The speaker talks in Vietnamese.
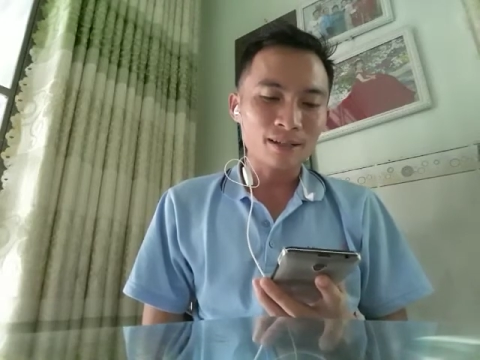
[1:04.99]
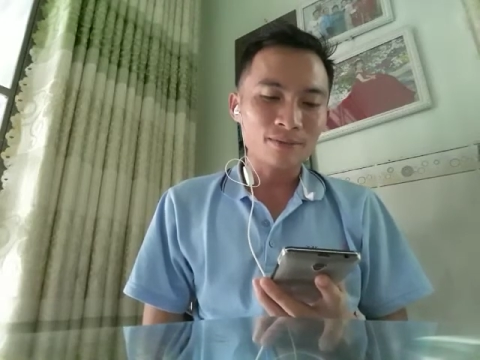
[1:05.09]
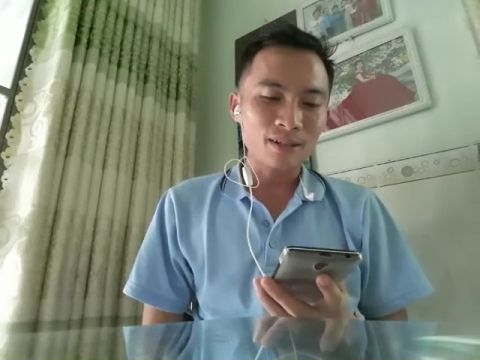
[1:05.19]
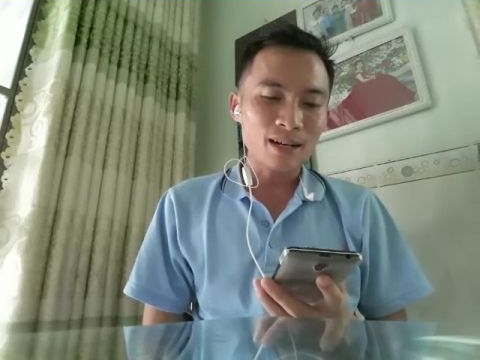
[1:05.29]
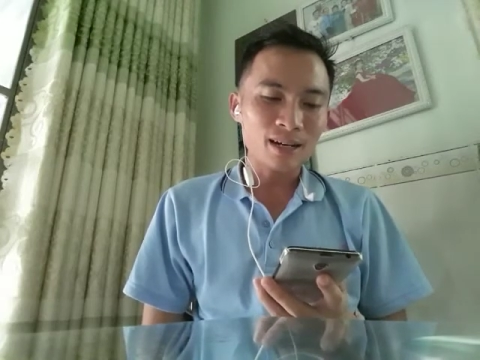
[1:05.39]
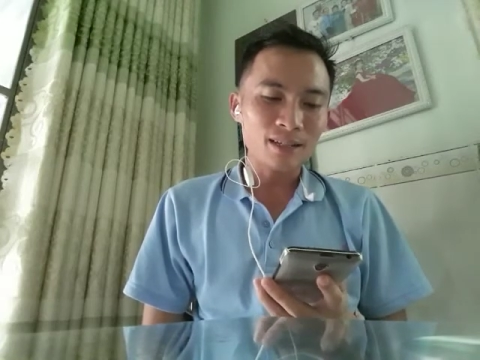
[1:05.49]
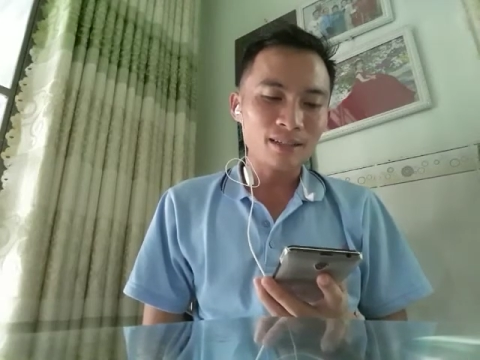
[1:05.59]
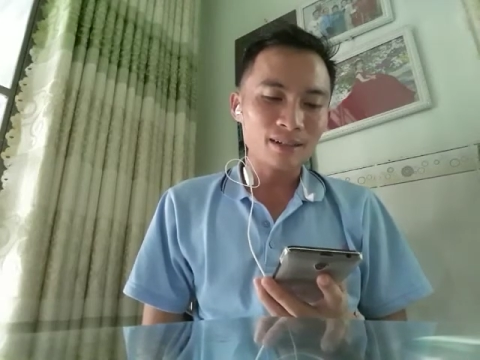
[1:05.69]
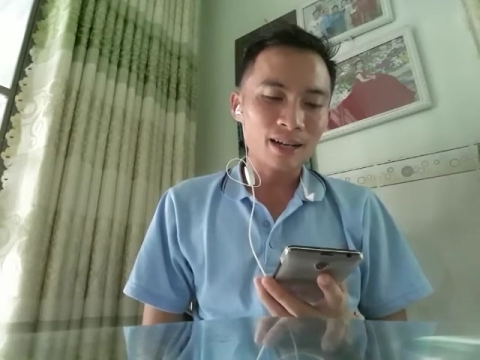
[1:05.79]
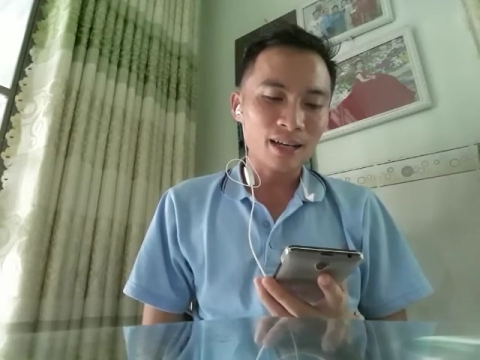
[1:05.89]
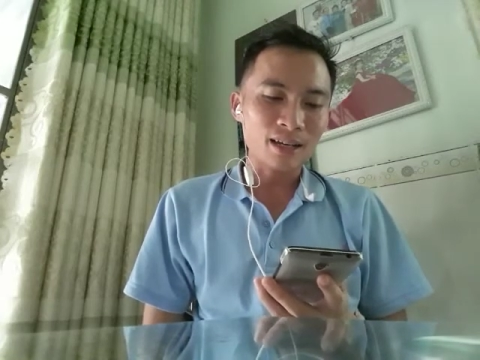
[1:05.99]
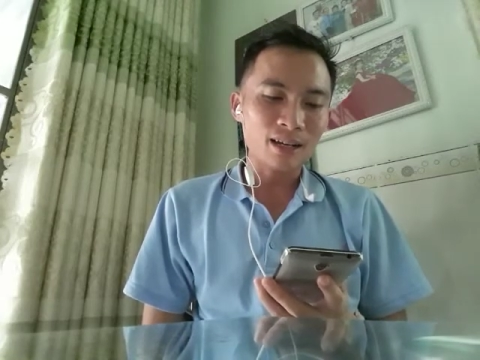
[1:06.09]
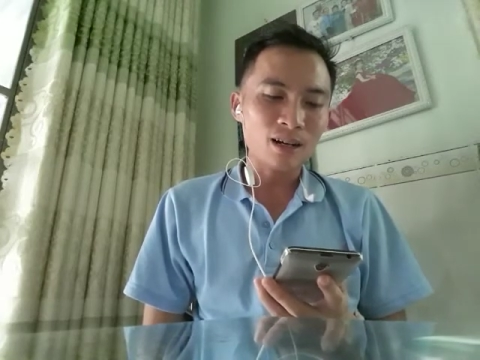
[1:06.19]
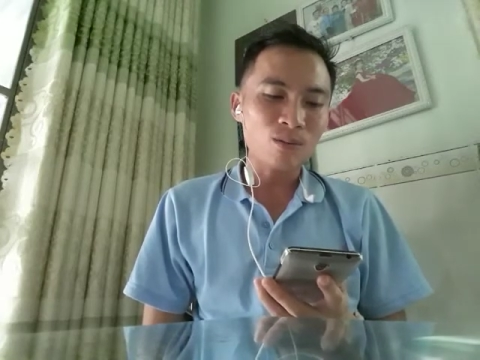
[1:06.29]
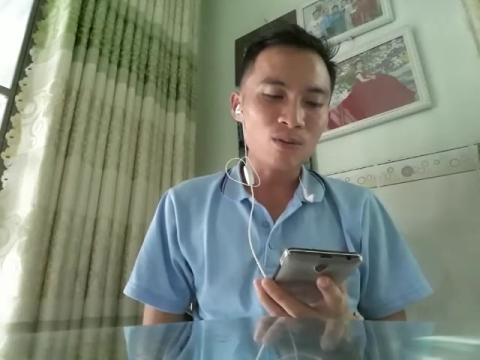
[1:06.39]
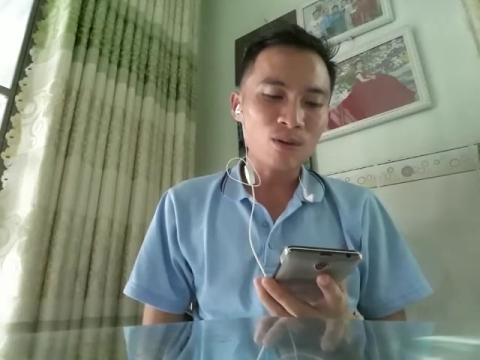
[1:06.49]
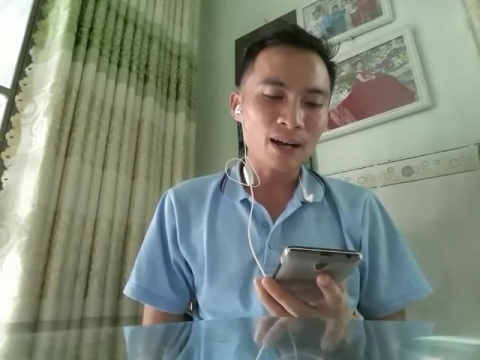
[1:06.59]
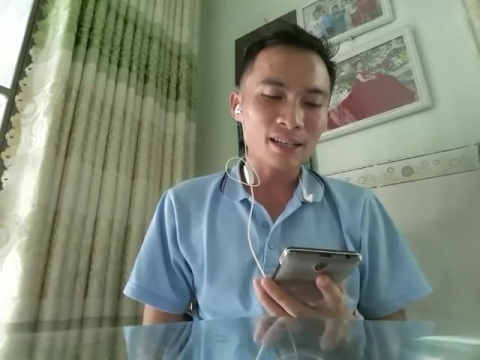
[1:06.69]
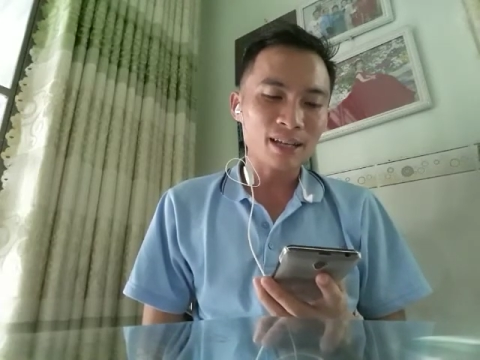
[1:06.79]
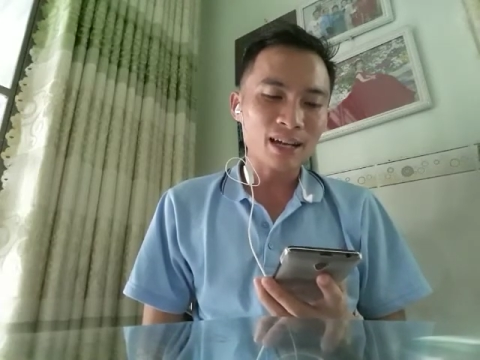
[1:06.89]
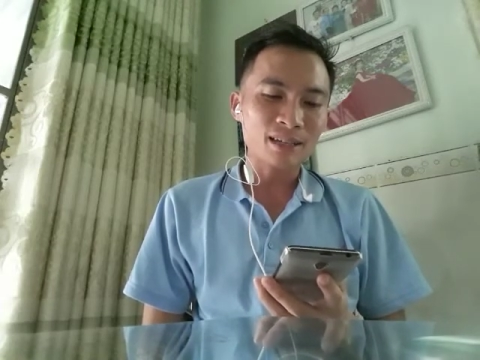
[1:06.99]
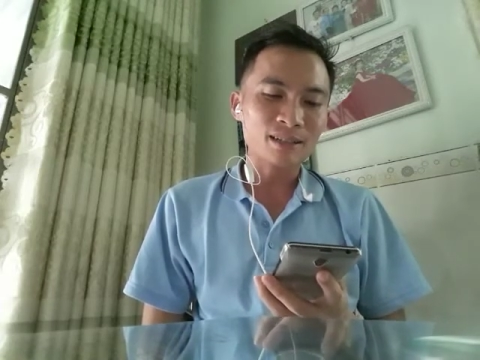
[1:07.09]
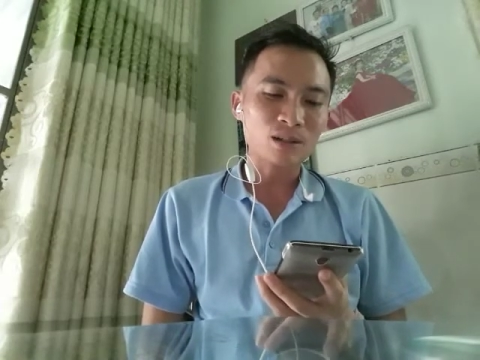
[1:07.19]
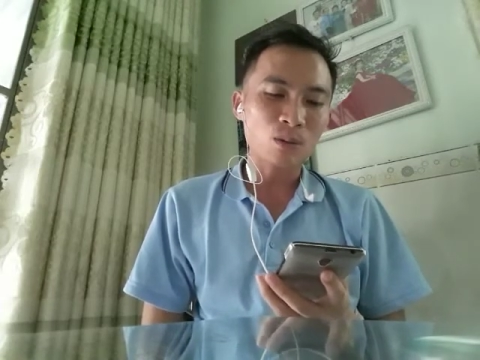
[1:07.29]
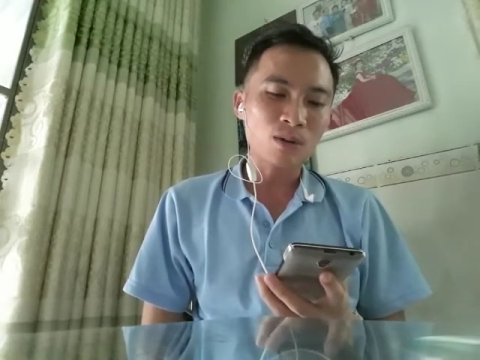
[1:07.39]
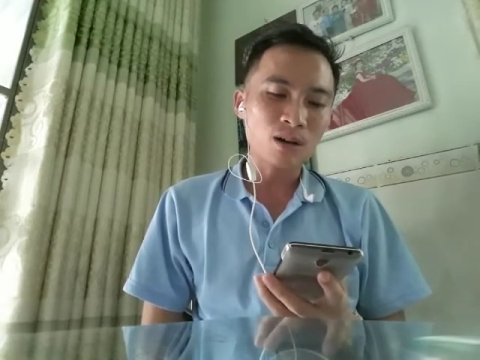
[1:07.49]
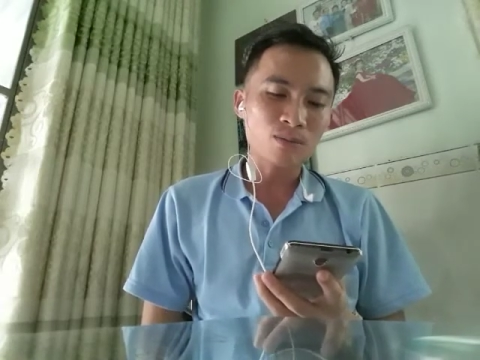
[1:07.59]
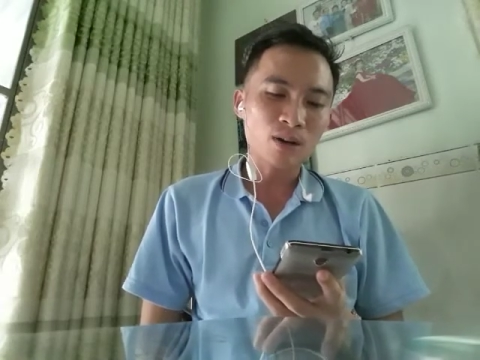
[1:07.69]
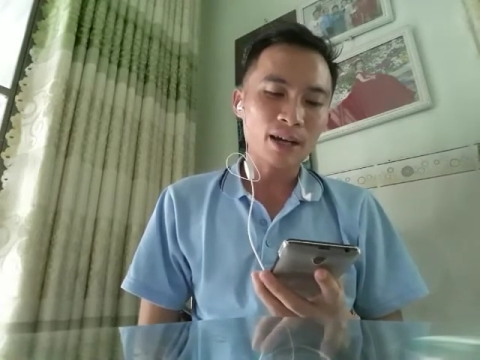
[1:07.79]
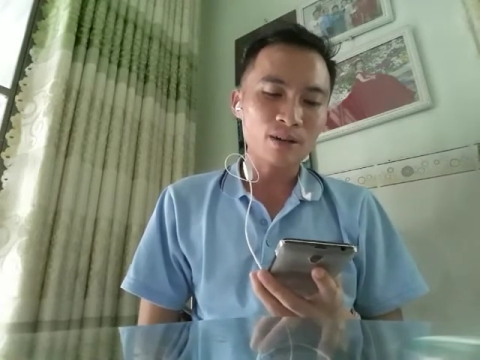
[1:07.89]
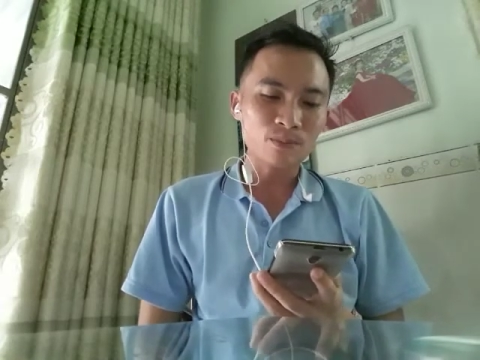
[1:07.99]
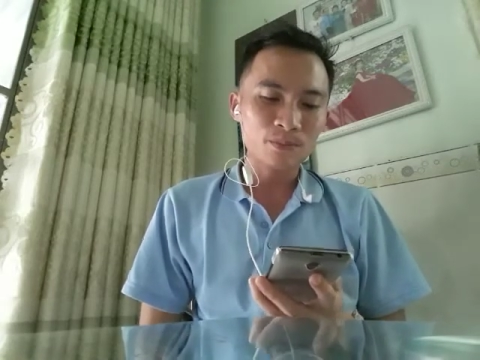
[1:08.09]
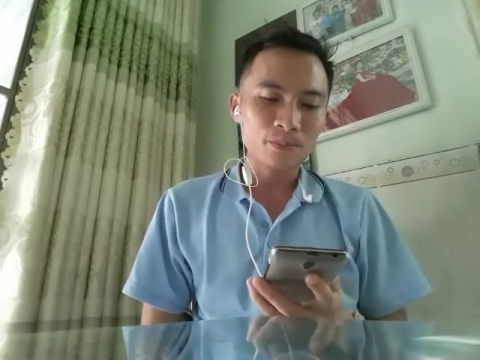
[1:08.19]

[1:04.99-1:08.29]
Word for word: Vấn đề lý tưởng này không có ai sai, cũng không có ai đúng.